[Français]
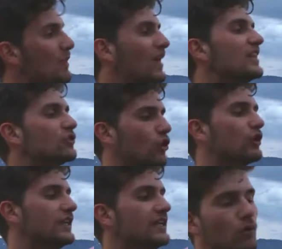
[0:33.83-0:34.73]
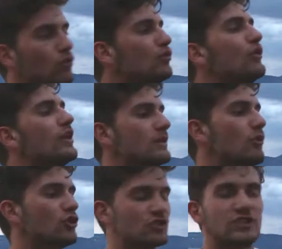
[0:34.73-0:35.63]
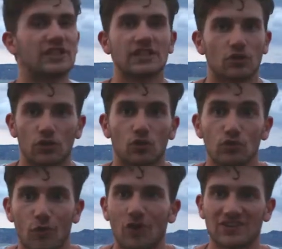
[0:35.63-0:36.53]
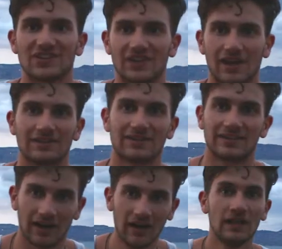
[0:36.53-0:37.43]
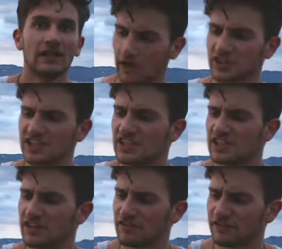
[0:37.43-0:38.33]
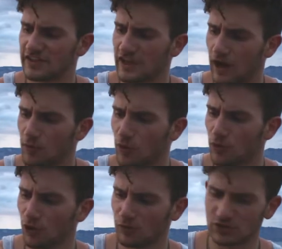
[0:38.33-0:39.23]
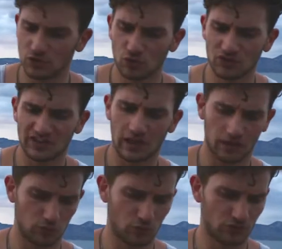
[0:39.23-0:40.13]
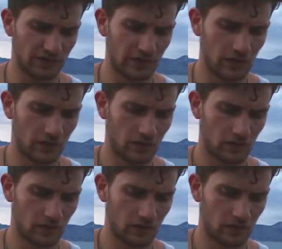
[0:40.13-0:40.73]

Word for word: part les trucks, les roues, les bûches, les euh, roulements, etc., etc. Alors j'ai dit que je l'avais fait il y a un moment, mais du coup ça remonte à euh,